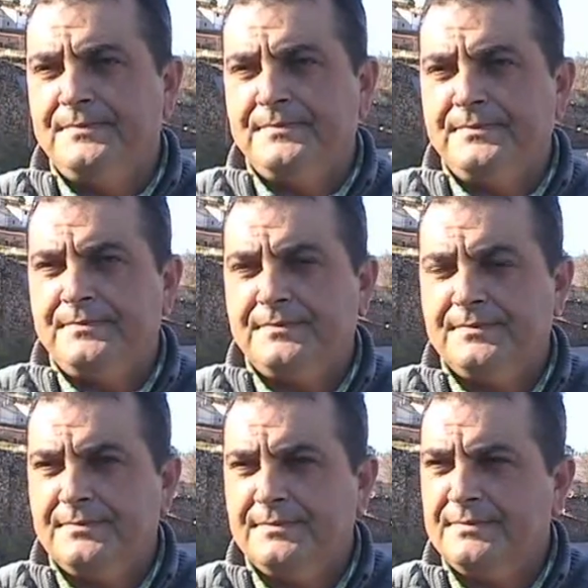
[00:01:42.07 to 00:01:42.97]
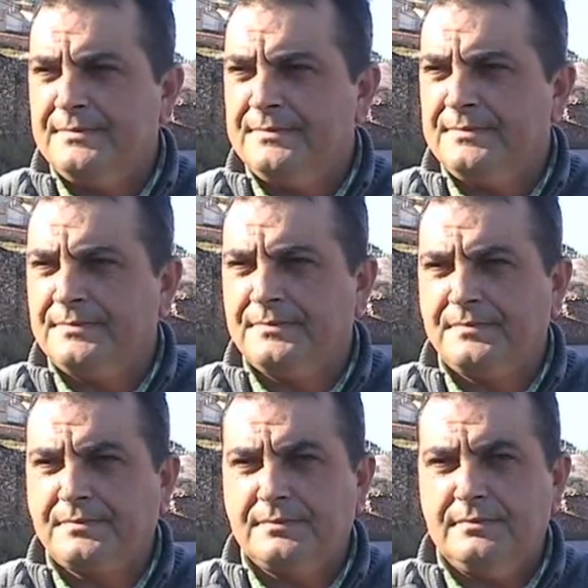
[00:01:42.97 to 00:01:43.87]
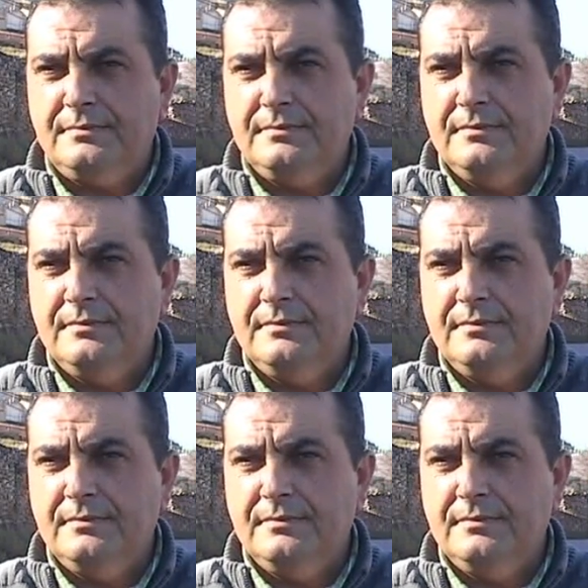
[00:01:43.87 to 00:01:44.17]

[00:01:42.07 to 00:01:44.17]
¿Y, qué inversión se haría